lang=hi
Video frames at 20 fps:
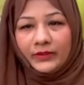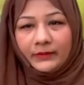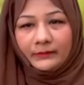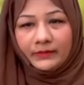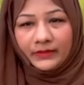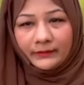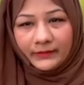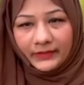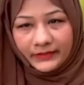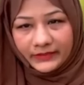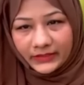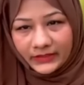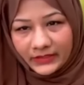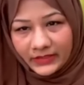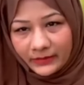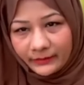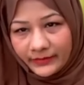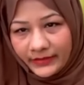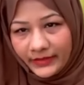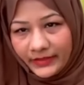भी इम्प्लीमेंट
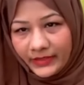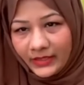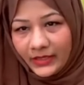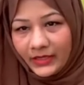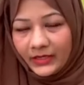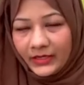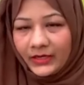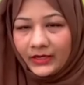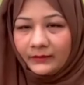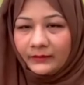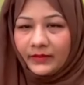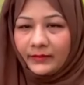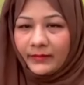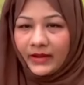करना पड़ेगा अगर हम